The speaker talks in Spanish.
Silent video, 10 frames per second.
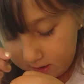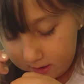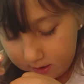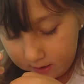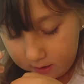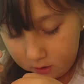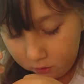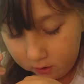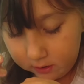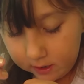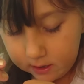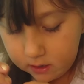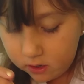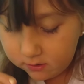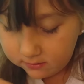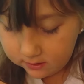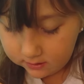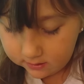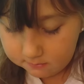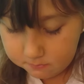y los negros
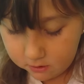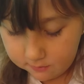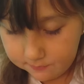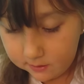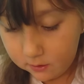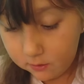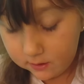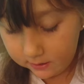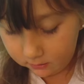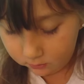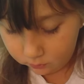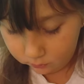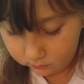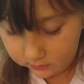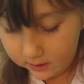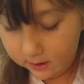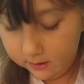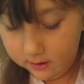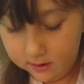tenían prohibido estudiar.